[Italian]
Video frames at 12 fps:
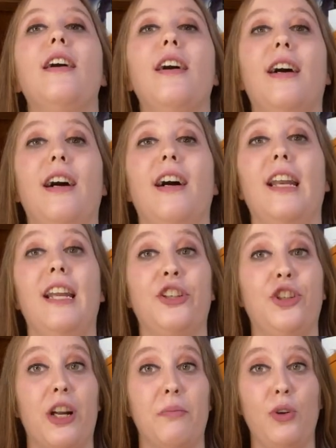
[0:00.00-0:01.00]
Eh,
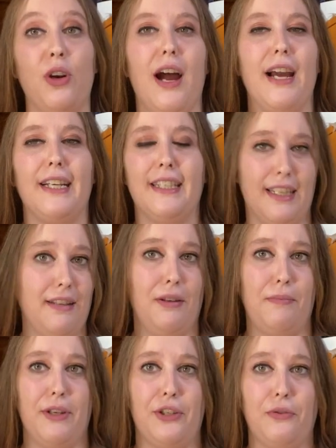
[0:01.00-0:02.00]
lasciarmi un like se
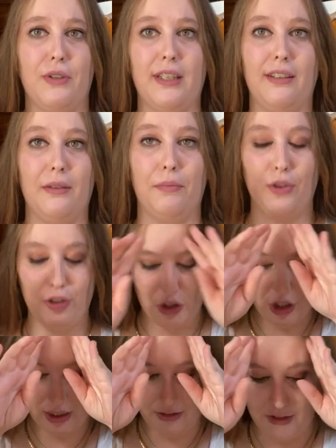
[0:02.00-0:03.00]
vi piace questa
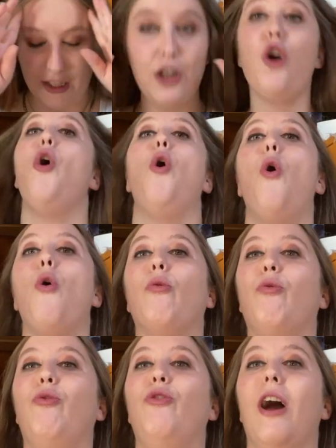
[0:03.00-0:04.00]
tipologia di video,
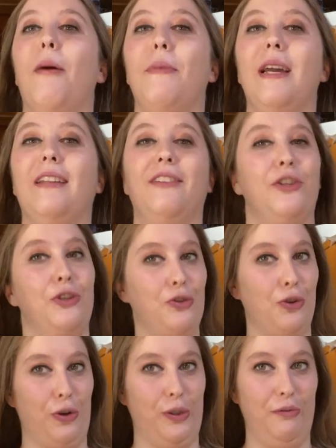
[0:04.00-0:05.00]
ovviamente
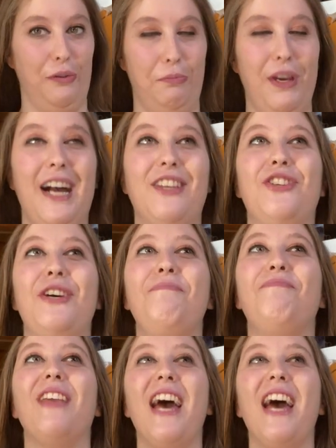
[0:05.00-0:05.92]
so che vi piace,